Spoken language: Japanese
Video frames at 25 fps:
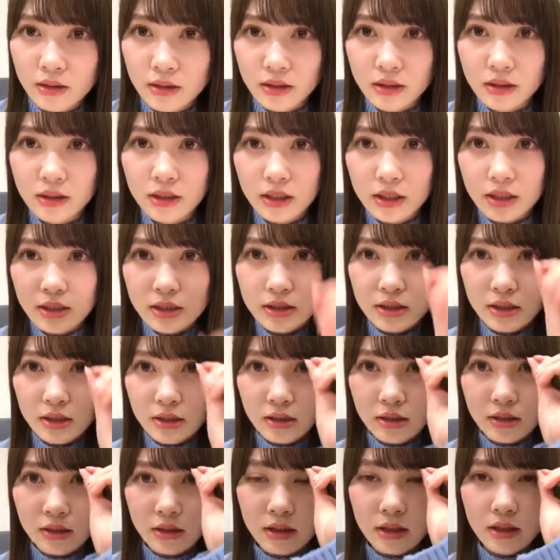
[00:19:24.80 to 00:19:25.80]

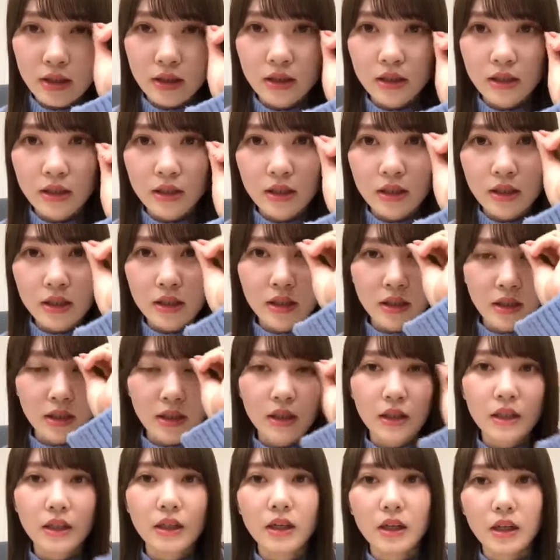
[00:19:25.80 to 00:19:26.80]
私は
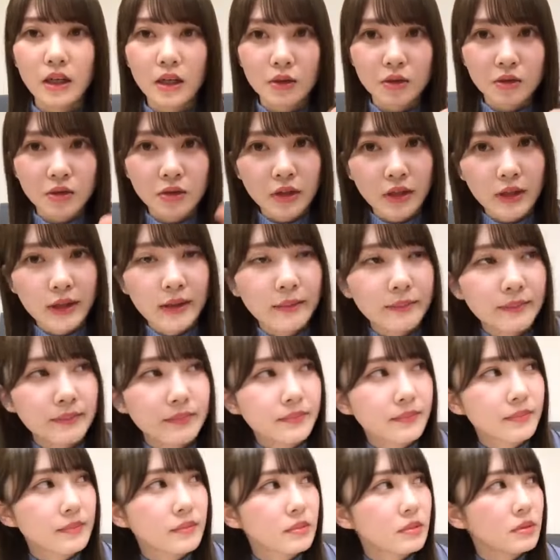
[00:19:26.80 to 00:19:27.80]
あのね、
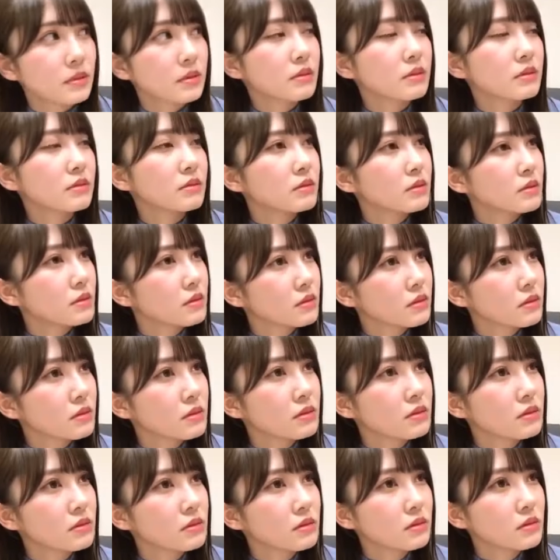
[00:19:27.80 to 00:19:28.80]

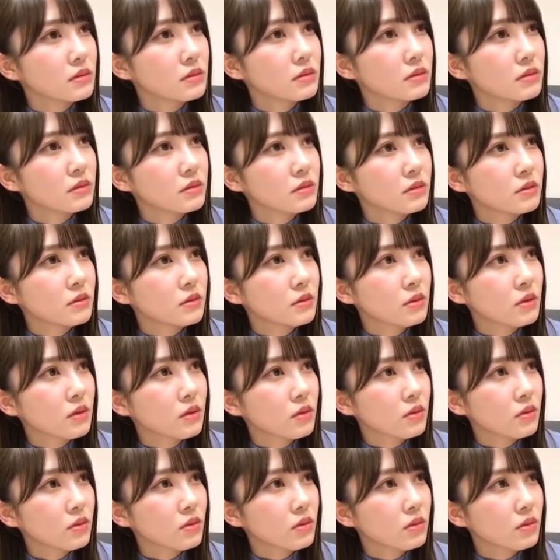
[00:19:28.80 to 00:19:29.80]
うーん
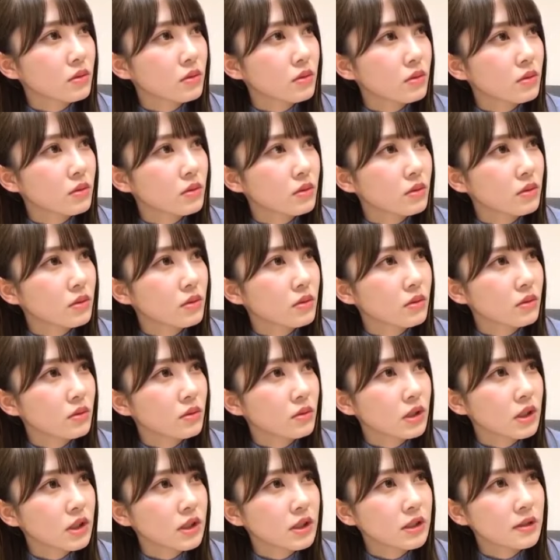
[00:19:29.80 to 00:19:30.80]
と
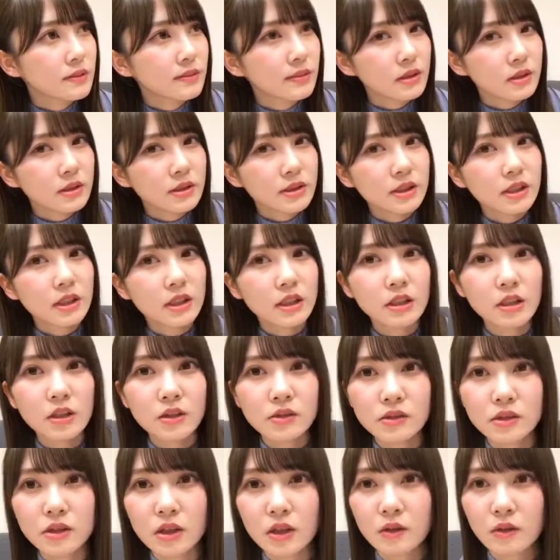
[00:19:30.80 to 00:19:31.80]
一番好き
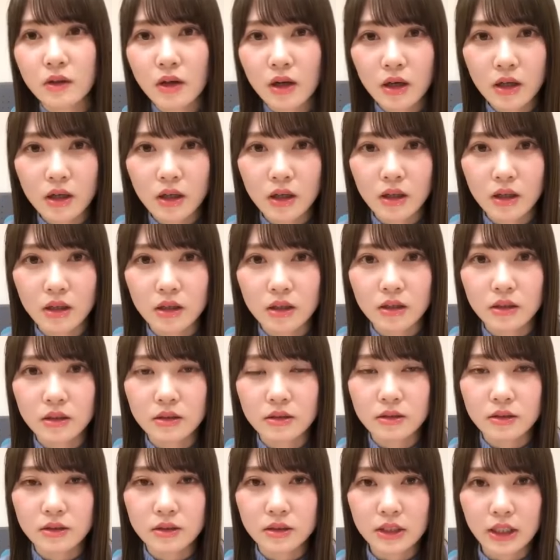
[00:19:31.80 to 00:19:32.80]
な歌は「
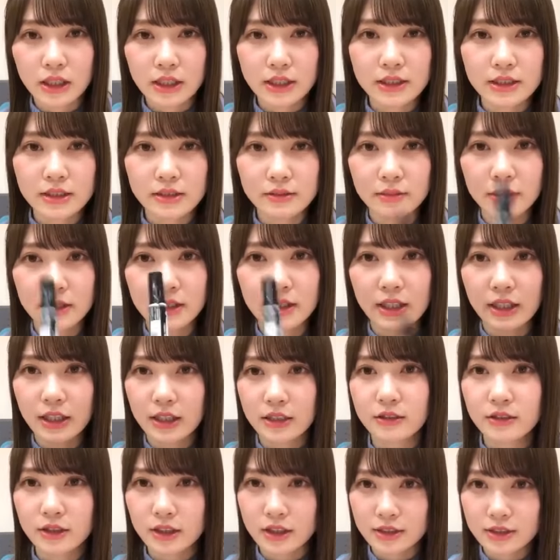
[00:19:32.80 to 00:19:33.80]
抱きしめて
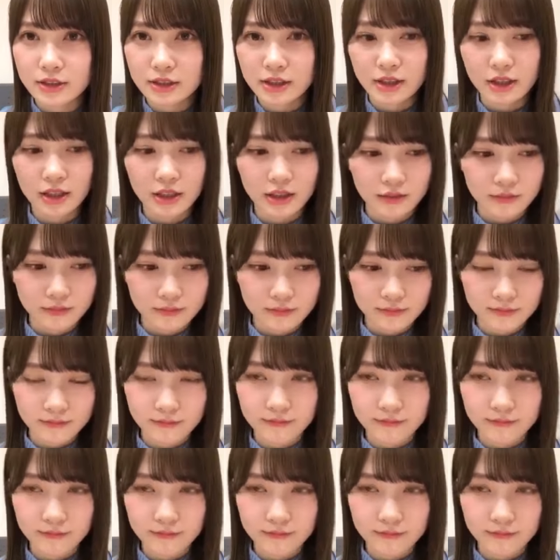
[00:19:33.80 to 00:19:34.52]
やる」が好き。